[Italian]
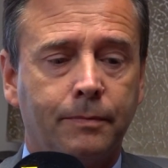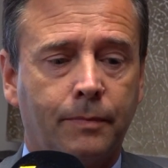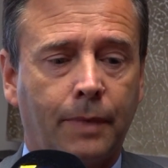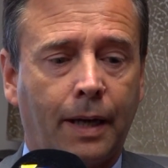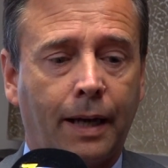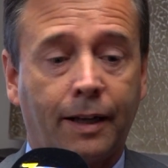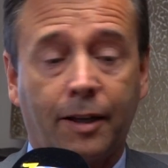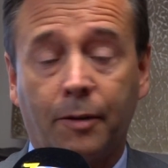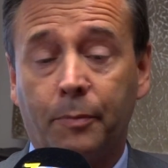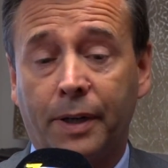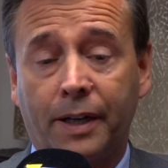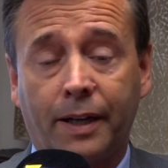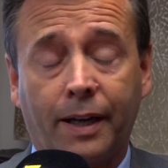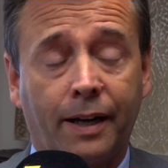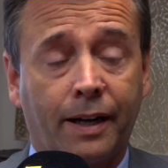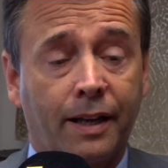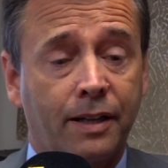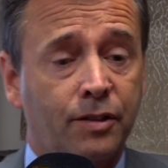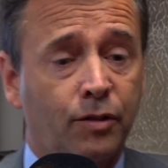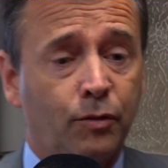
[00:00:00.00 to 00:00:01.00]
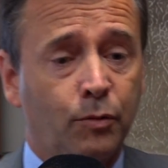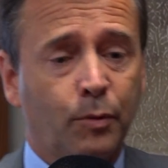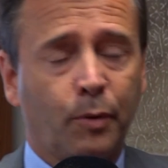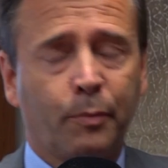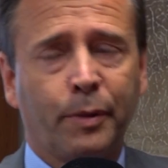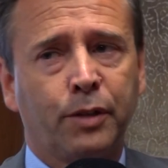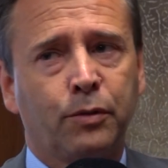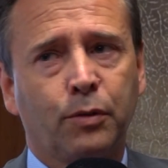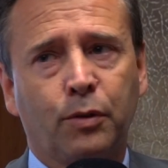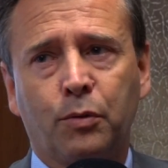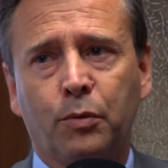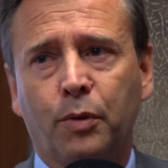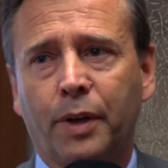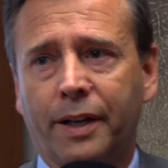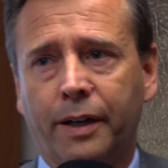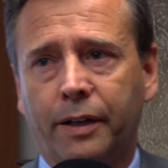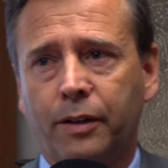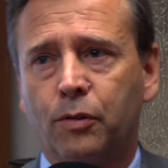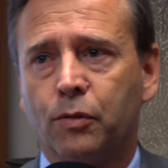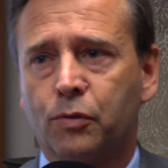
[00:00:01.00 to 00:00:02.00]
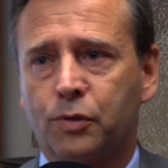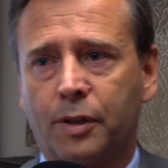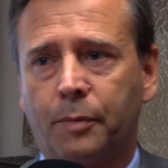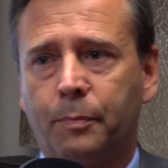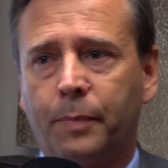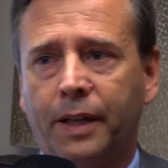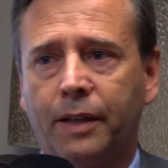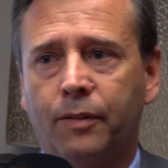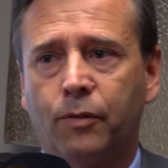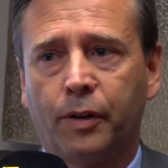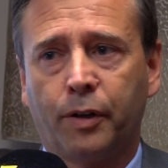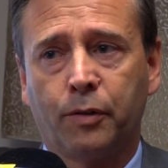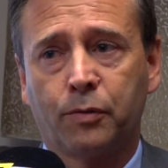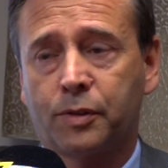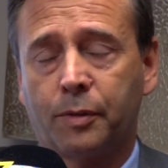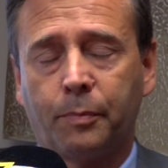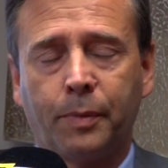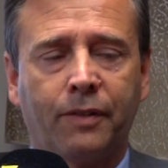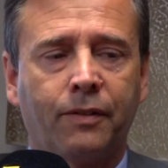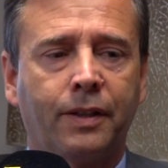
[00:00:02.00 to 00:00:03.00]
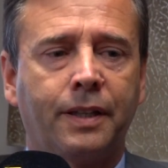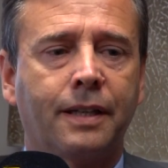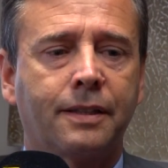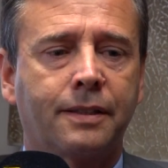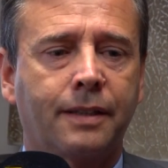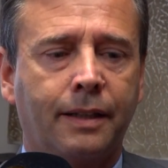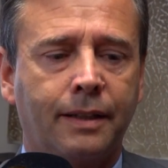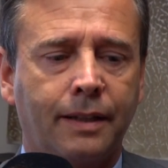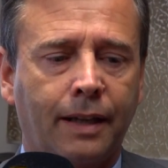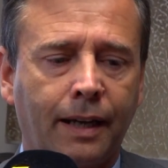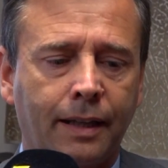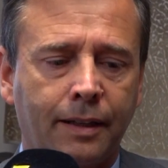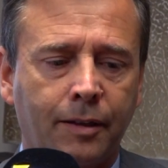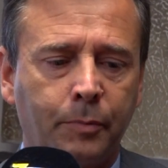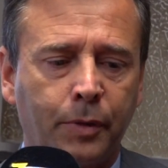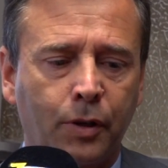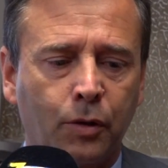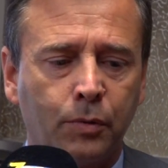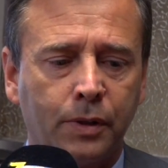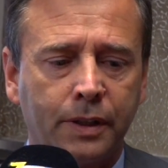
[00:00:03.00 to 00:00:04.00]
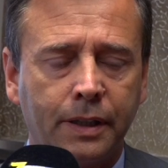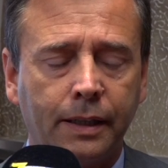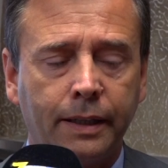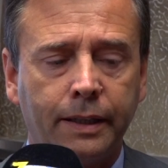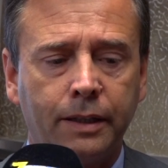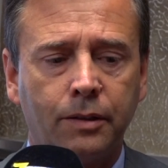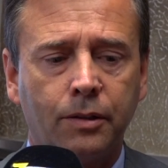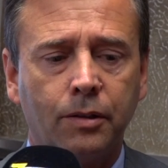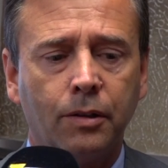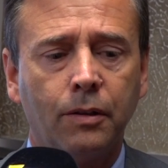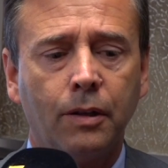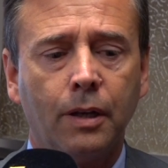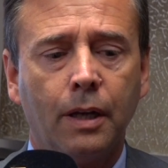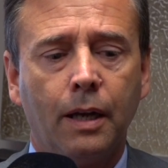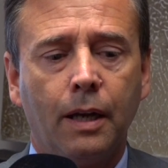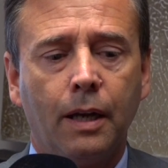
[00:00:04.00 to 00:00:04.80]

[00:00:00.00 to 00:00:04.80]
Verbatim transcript: anche perché rese in un momento in cui era inconsapevole, non sapeva di essere indagata per quel delitto,